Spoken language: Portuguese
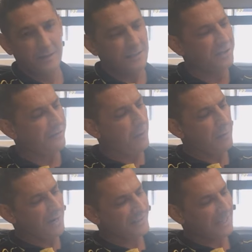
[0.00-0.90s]
Se tiver um
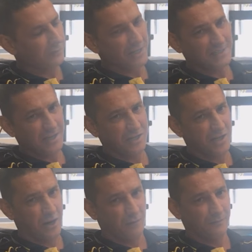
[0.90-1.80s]
amassado nessa
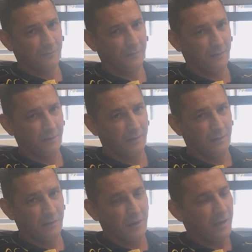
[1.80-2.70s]
região,
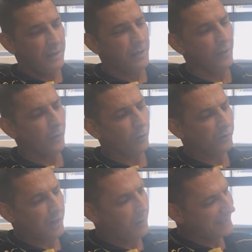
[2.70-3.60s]
e eu
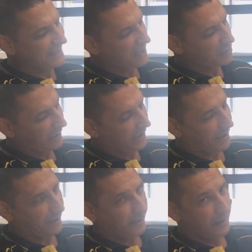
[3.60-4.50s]
encontrar um acesso
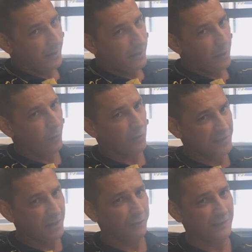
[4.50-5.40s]
aqui, eu
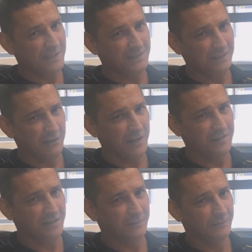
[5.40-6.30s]
consigo fazer essa
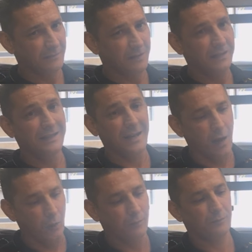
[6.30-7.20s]
travessa?
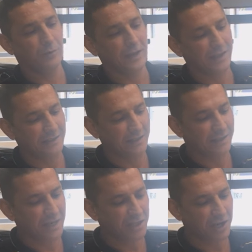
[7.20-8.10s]
Não, porque ela tem
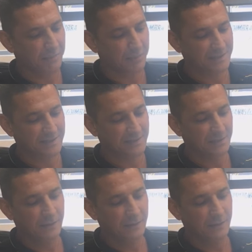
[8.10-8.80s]
três chapas.